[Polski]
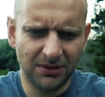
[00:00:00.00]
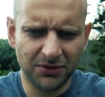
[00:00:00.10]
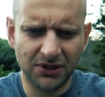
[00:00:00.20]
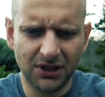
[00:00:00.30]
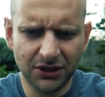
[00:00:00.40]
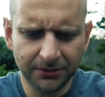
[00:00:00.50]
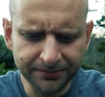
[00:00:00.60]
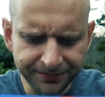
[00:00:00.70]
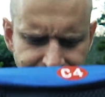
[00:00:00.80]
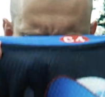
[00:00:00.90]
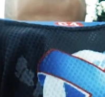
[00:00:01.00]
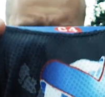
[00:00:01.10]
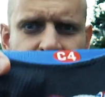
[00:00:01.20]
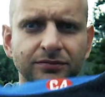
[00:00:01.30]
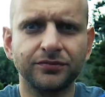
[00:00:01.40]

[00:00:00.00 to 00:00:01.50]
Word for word: trzeba przyznać. Mm.